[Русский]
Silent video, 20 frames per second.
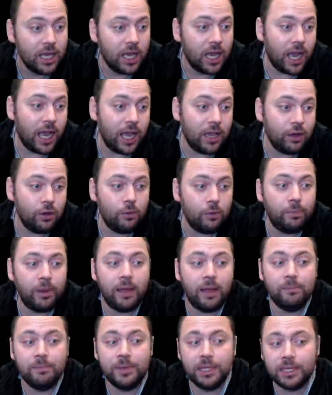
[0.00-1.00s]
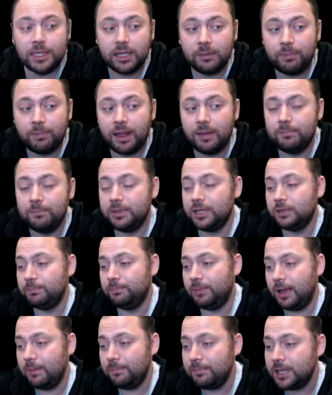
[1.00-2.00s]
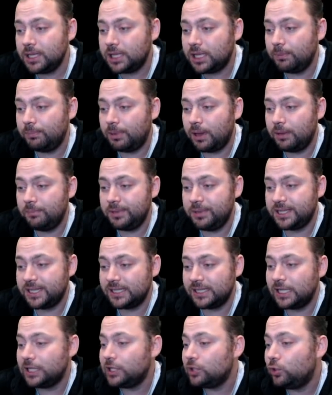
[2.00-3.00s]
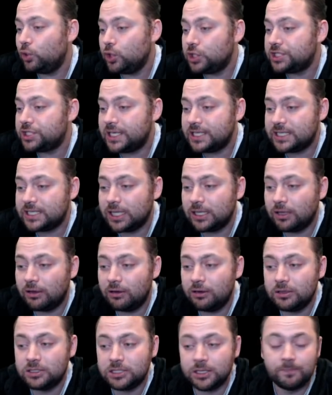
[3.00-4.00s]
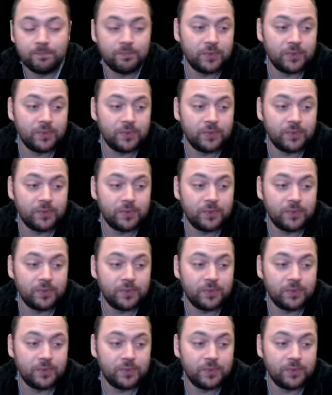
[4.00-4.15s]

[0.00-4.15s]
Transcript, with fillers: А ее бомбит и бомбит, бомбит и бомбит. Она не хочет останавливаться.